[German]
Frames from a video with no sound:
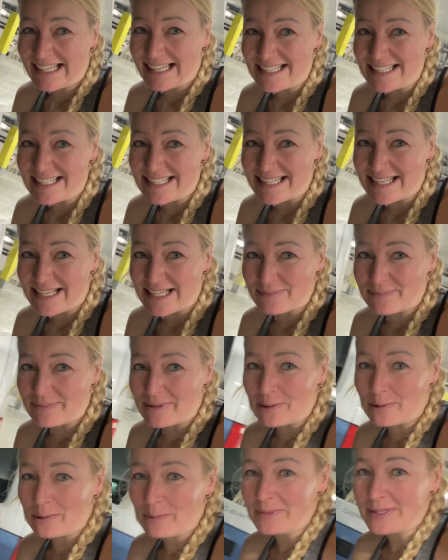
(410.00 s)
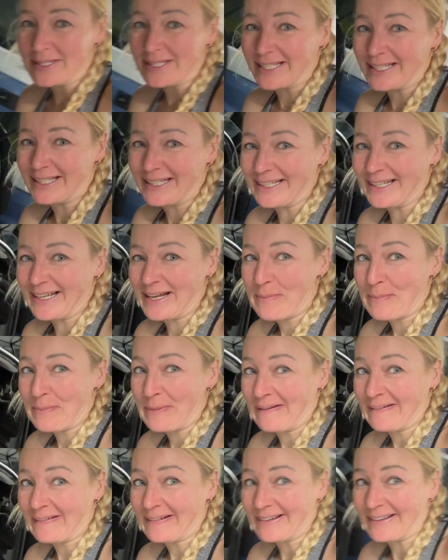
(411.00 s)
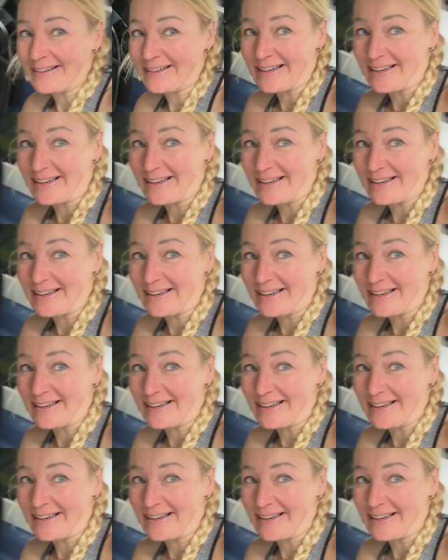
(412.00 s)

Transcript: heißt es erstmal umziehen in der Parker.